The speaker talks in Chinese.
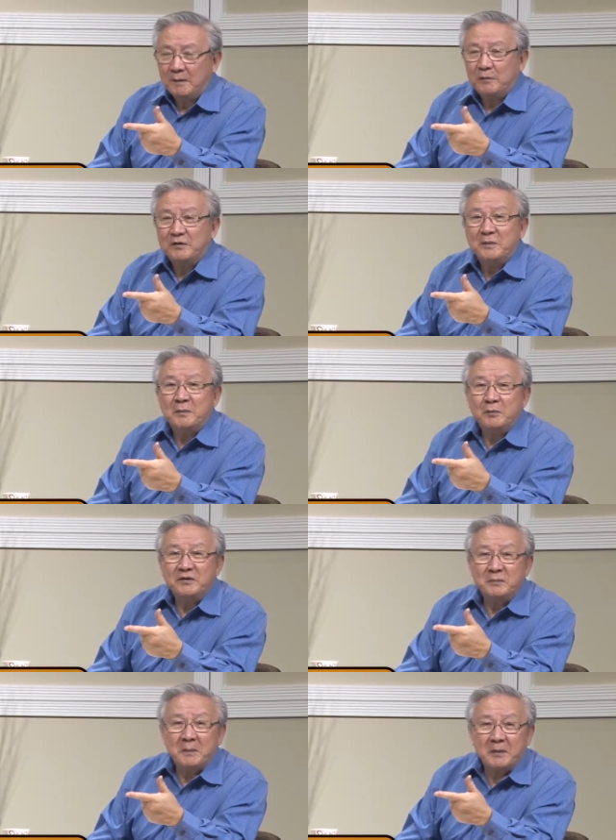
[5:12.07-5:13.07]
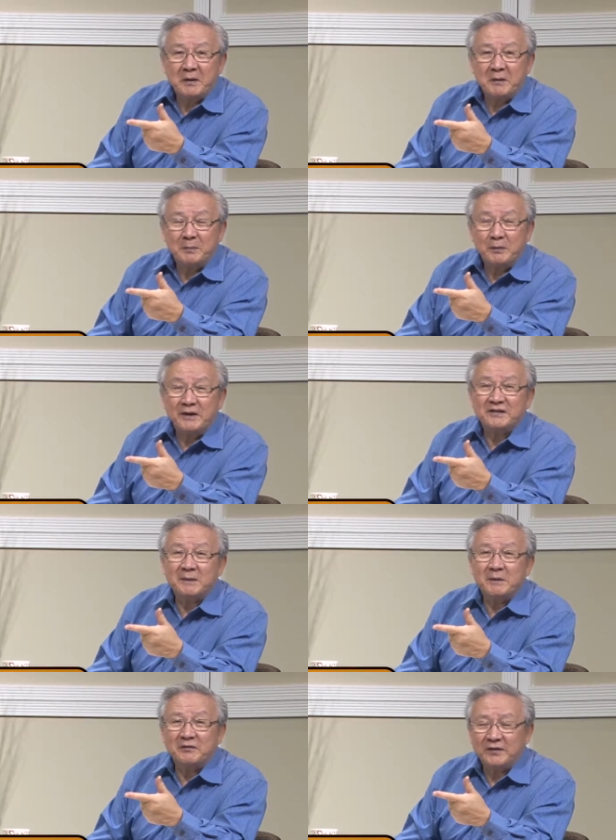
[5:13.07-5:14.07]
为什么为什么苹果不往
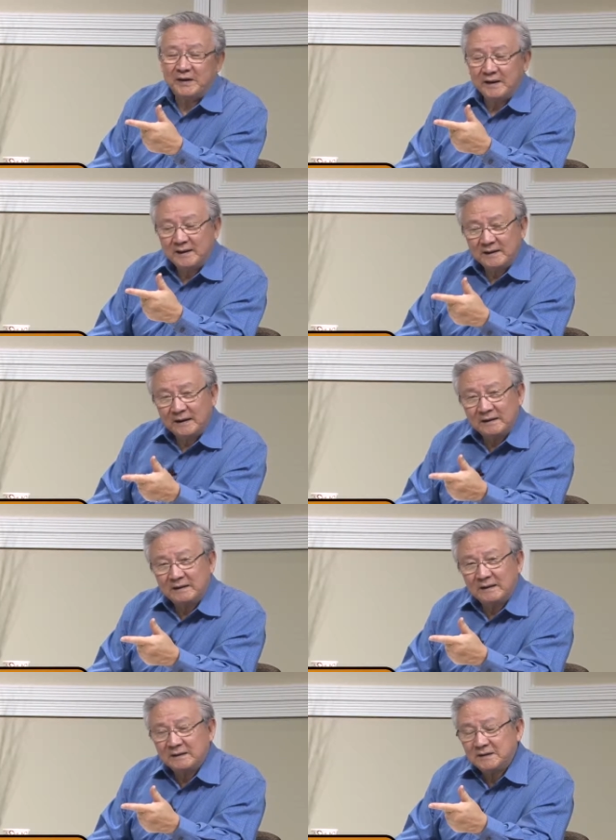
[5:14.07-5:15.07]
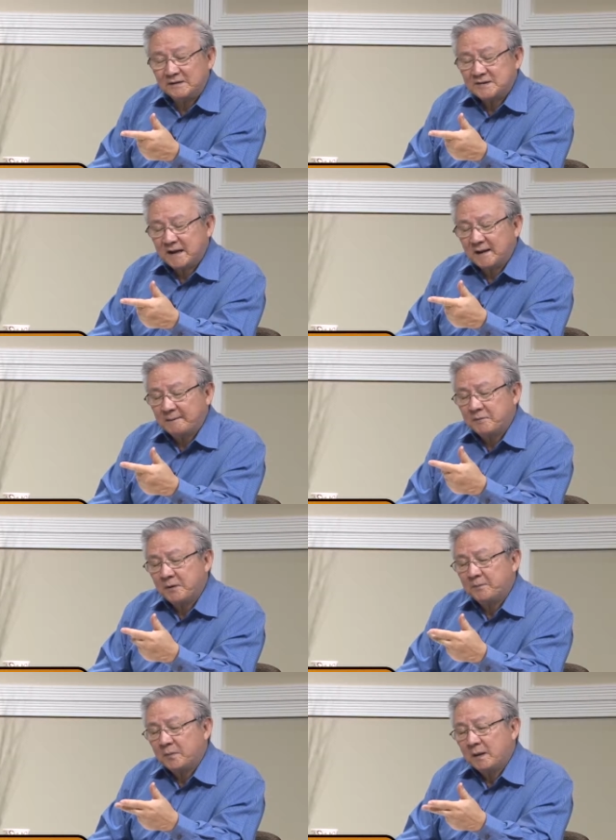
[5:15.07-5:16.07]
上面飞？它它掉下来。嗯